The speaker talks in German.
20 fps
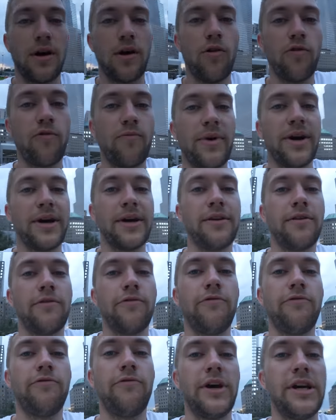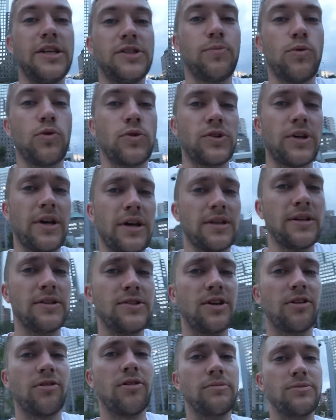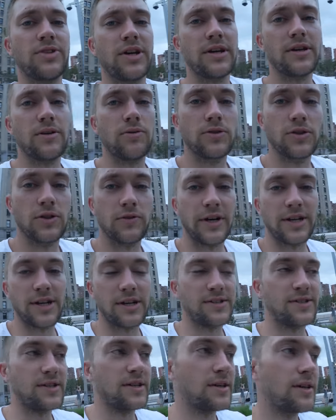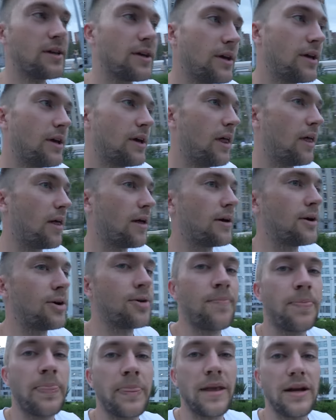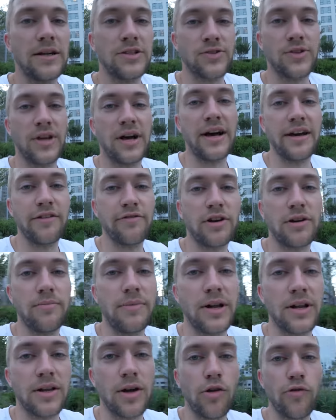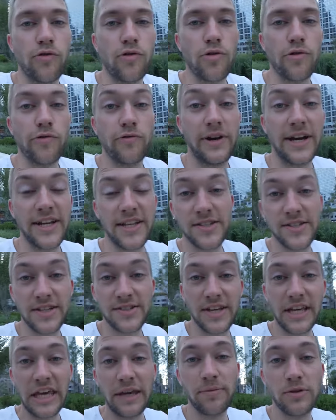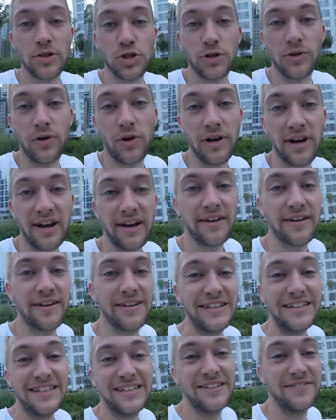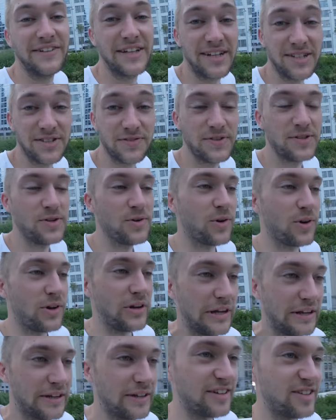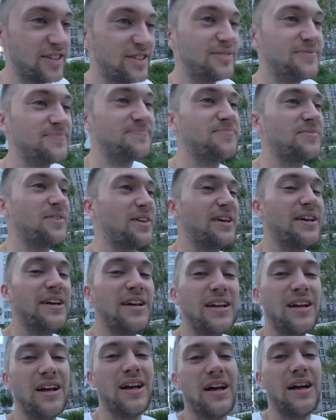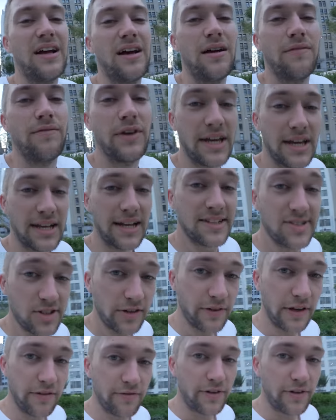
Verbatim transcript: auf meinen Facebook-Seiten, Instagram-Seiten und so weiter sehen. Ähm, also da einfach mal raufgucken. Vielleicht ist das Ergebnis schon online, wenn das Video online geht. Wir gehen jetzt auf